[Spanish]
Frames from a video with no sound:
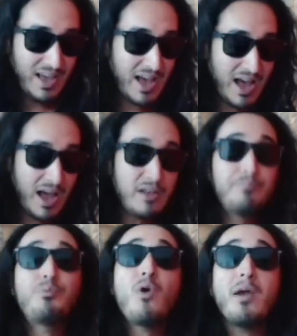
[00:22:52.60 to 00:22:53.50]

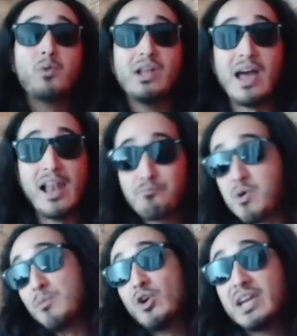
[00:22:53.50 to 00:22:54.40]
al pueblo, al
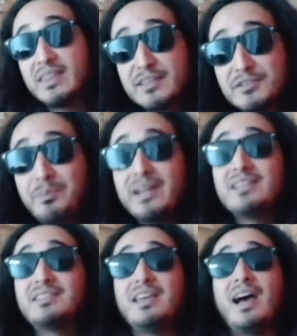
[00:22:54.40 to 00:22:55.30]
pueblo que
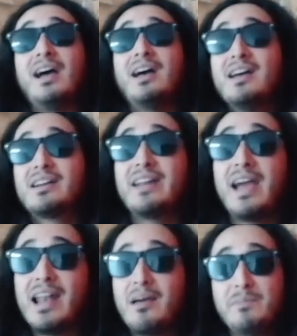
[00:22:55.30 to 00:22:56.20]
desprecia,
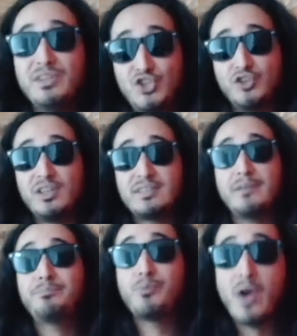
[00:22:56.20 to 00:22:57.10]
regala millones
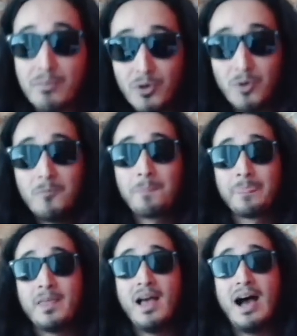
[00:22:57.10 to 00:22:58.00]
al pueblo,
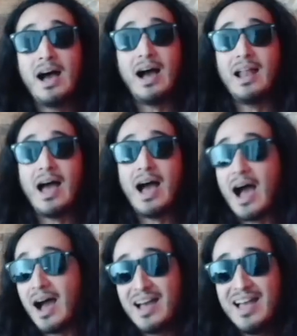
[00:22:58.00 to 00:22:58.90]

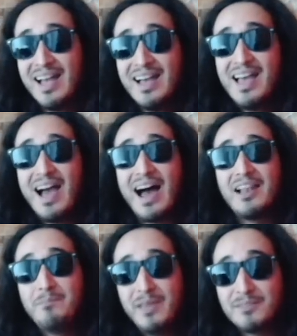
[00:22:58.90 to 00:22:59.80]

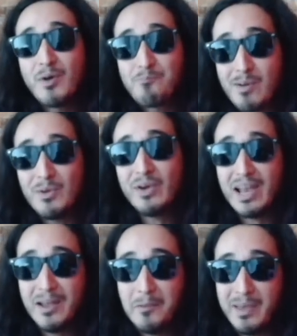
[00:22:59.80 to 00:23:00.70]
al mismo pueblo
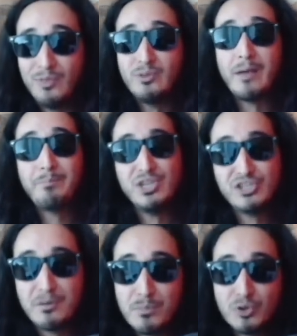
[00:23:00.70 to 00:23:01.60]
que le vende una
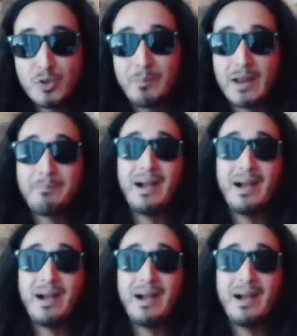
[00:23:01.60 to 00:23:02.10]
pinche moto para